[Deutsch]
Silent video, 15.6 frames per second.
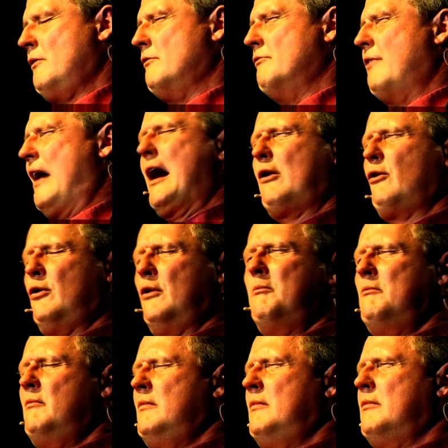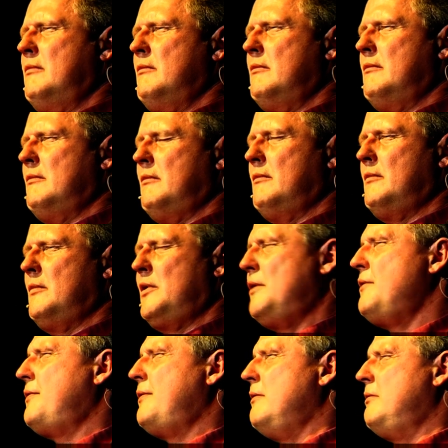Warum
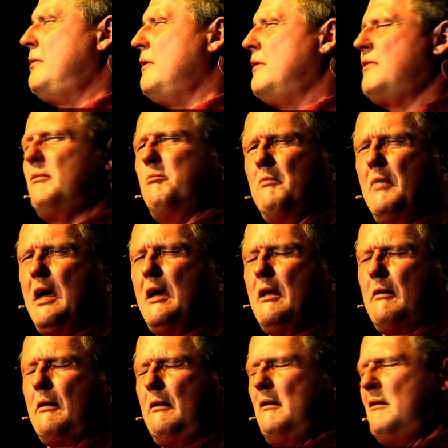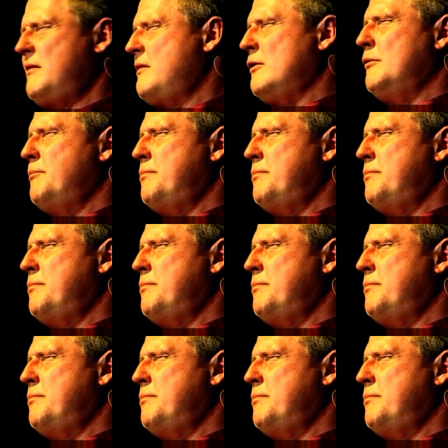ist denn das Mädel so